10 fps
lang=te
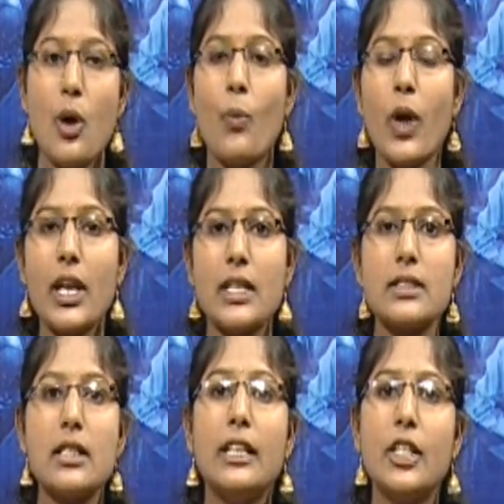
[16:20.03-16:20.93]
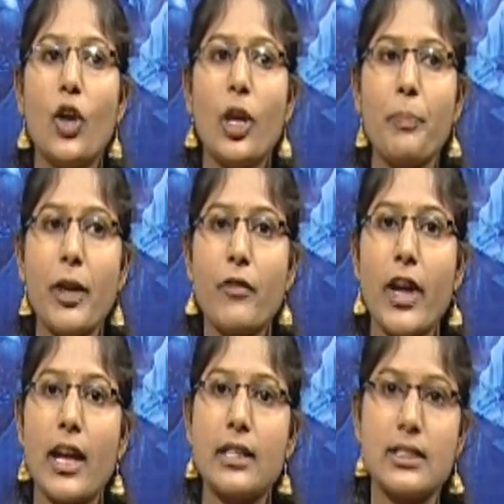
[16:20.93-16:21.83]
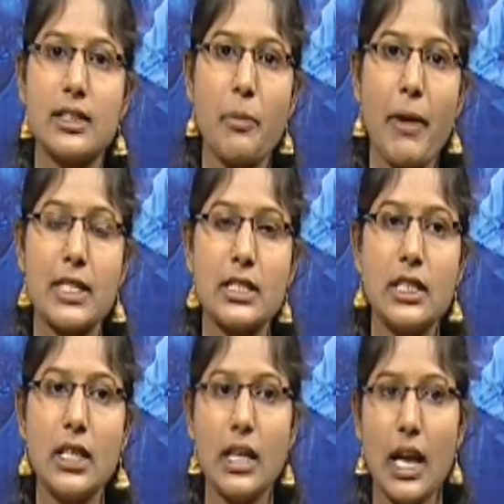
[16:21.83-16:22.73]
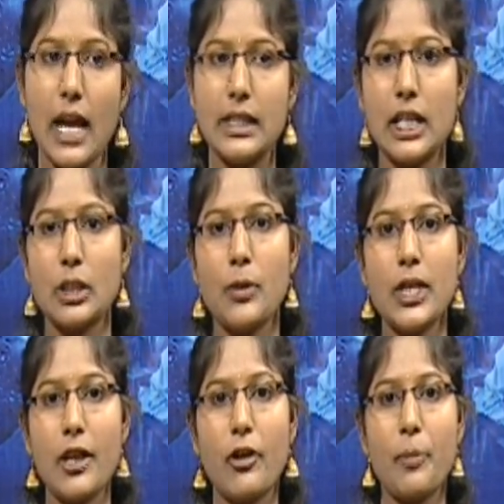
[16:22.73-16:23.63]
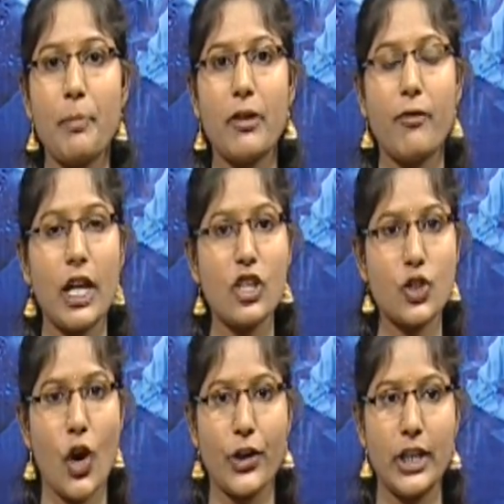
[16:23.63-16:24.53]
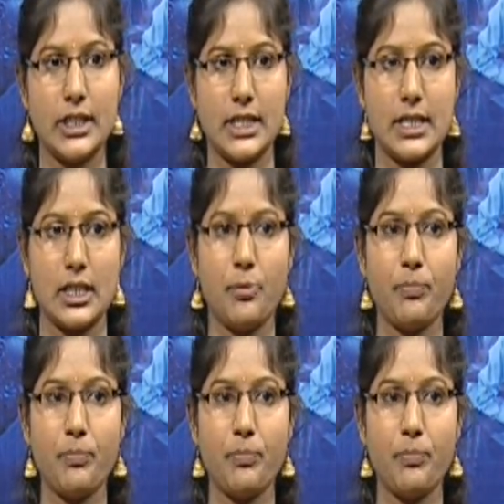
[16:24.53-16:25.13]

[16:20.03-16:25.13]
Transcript: One is development via excess capacity and the other one development via shortages.